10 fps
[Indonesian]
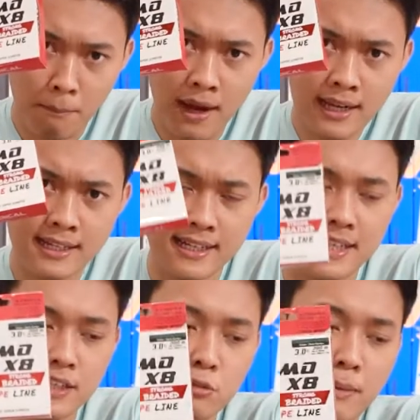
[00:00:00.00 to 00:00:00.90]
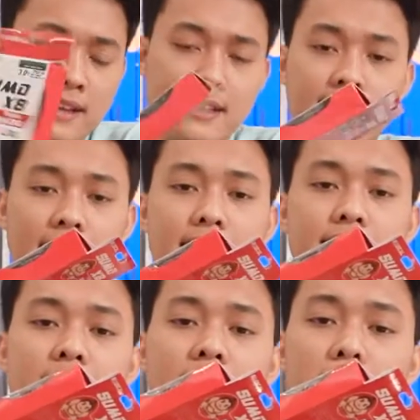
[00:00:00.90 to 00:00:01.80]
paling gede yaitu PE
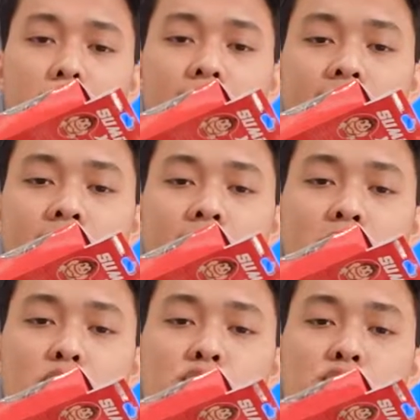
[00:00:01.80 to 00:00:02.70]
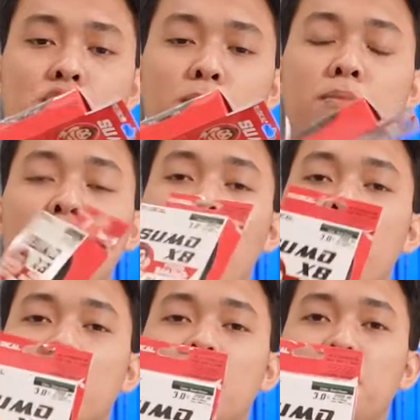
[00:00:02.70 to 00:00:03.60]
3 PE 3 itu cukup
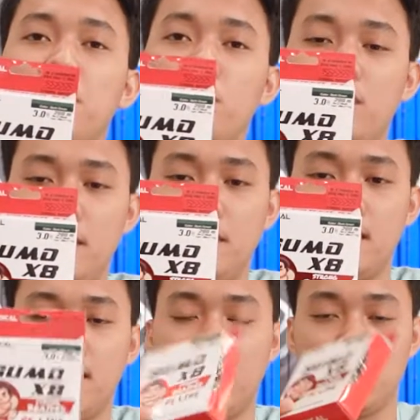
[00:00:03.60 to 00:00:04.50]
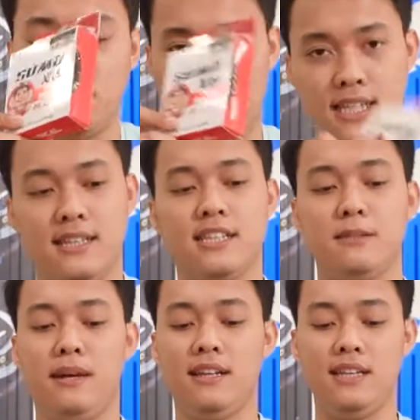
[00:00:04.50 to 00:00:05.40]
0,30 diameternya coba kita tes
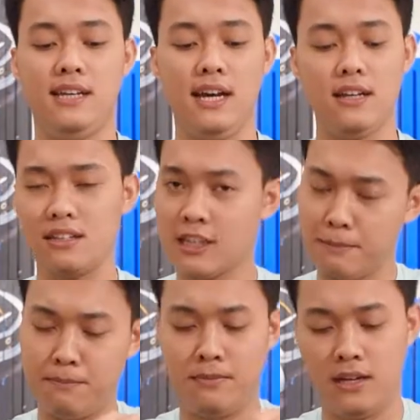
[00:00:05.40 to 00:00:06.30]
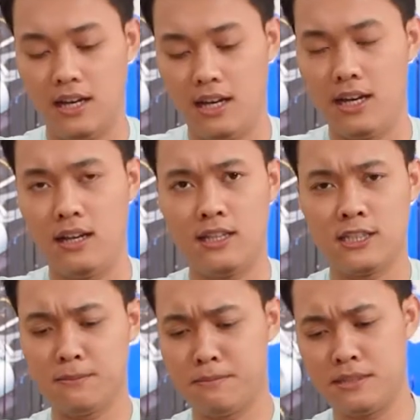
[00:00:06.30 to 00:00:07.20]
PE 3 tetap
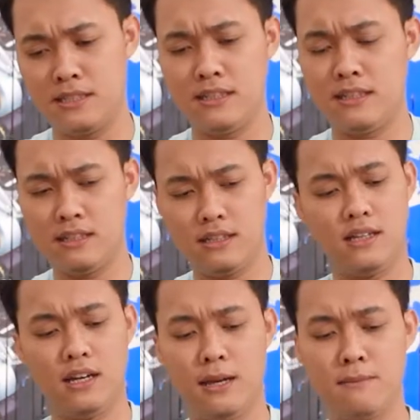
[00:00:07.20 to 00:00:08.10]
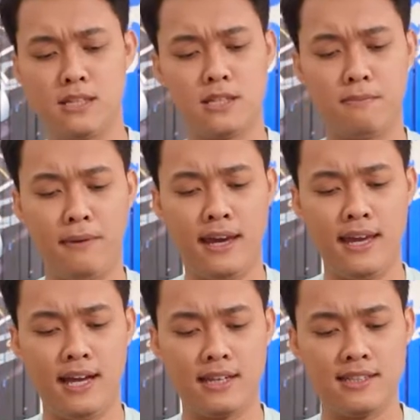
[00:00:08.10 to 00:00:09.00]
tetap selemes PE
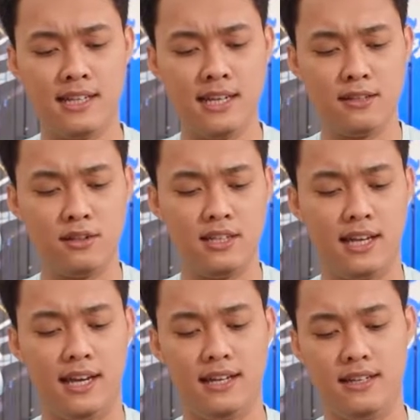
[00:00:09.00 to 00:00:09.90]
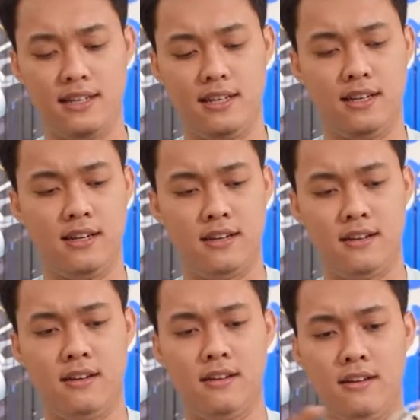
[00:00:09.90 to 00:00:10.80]
yang kecilnya atau tidak ya?
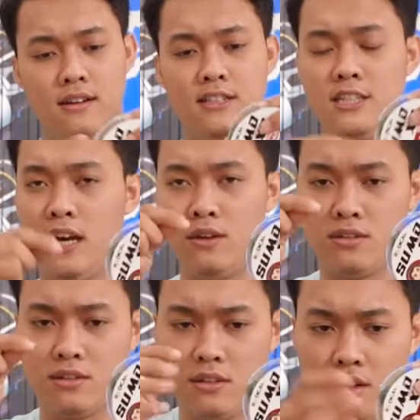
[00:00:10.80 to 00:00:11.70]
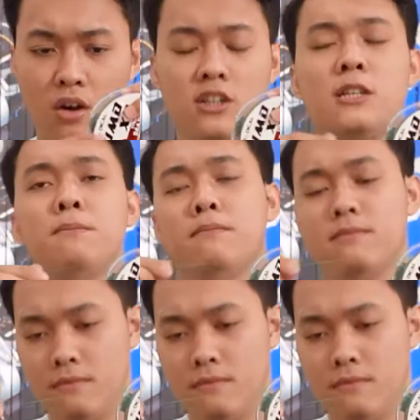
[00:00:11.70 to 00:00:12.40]
Sehalus. Oh, tetap